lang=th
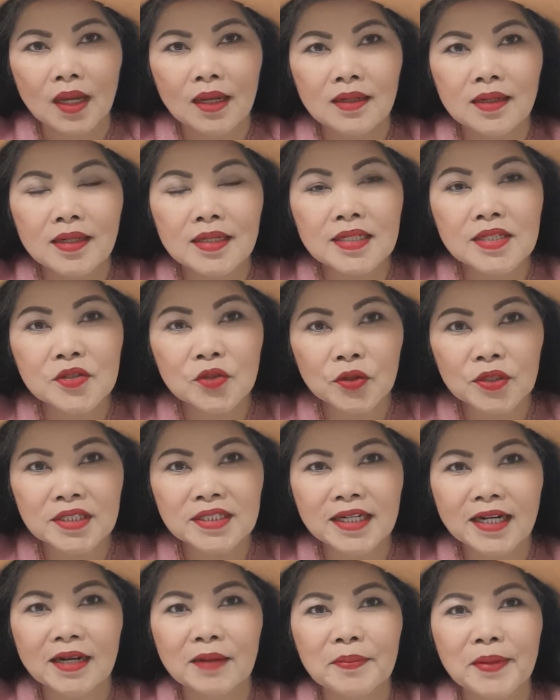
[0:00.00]
หรือสน
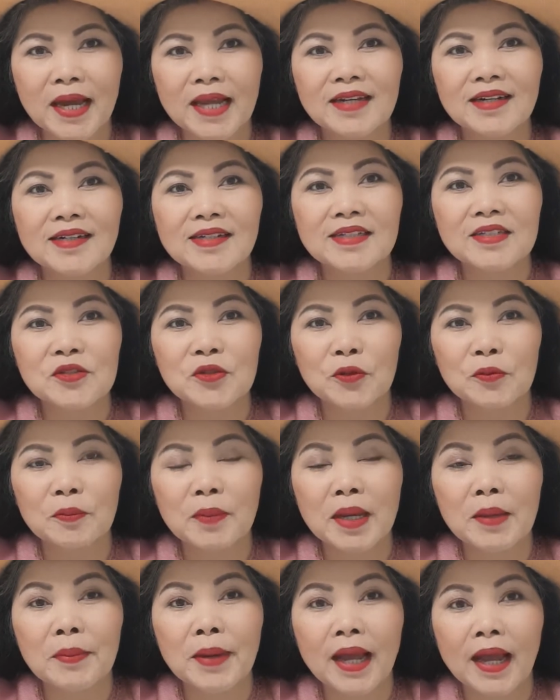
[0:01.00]
จักรพรรดิหรือสน
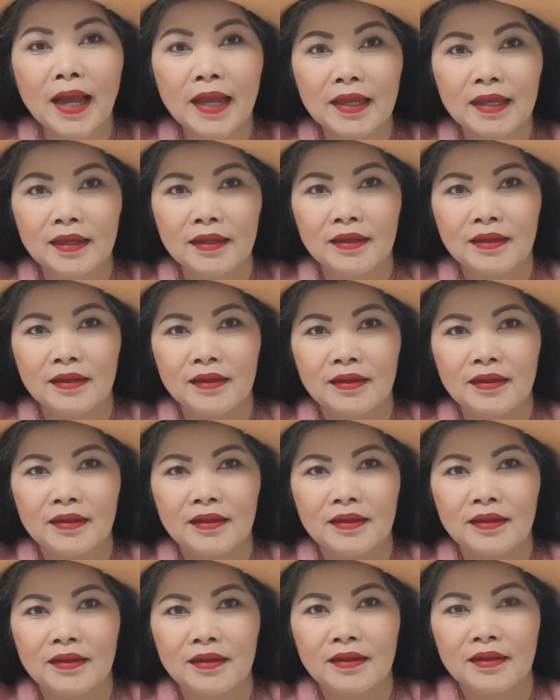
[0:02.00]
ใบพาย
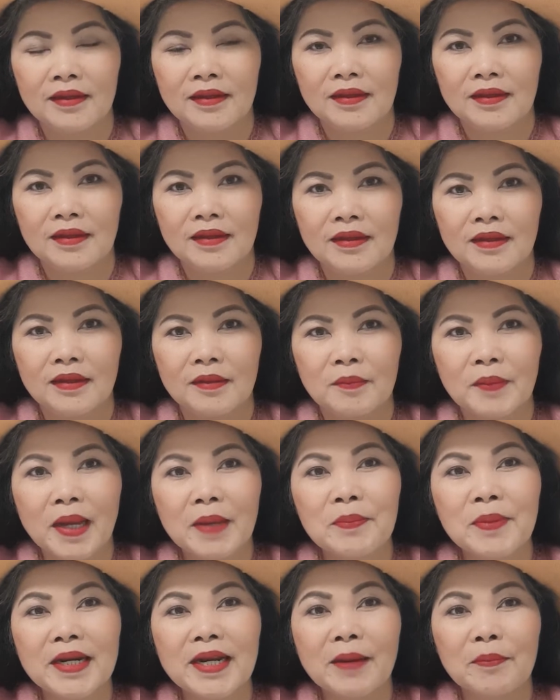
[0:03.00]
ไม้
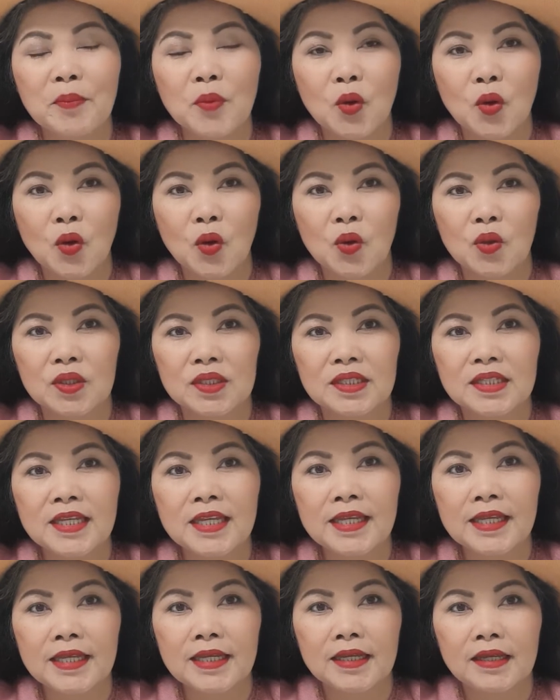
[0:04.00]
ประดับมงคล
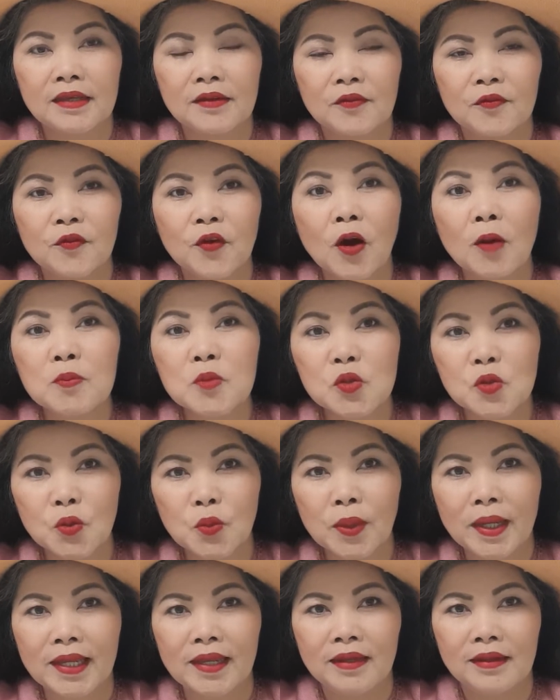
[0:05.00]
ที่ฟอร์มส
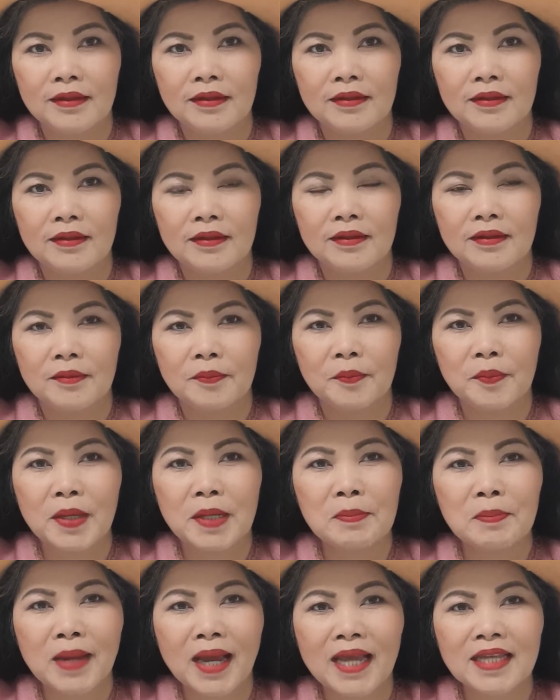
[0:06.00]
วย เป็
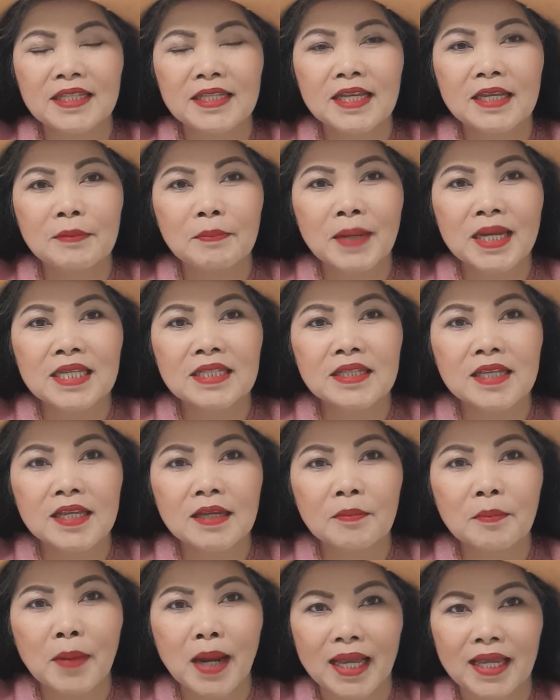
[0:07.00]
นไม้ที่ไม่ทิ้
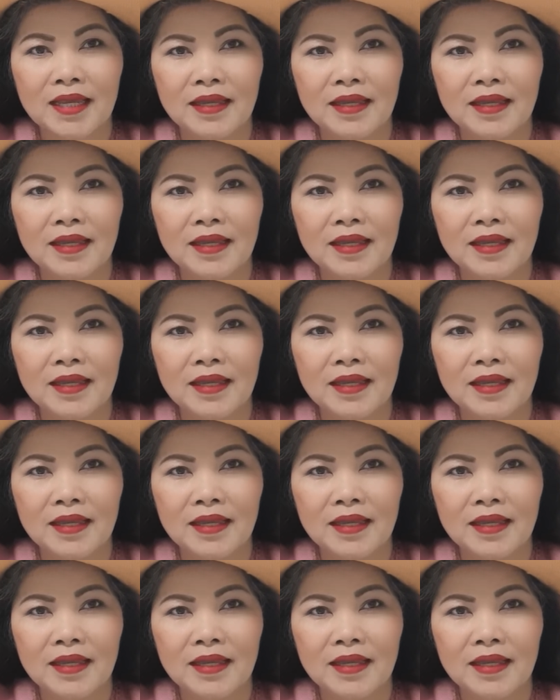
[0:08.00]
งใบ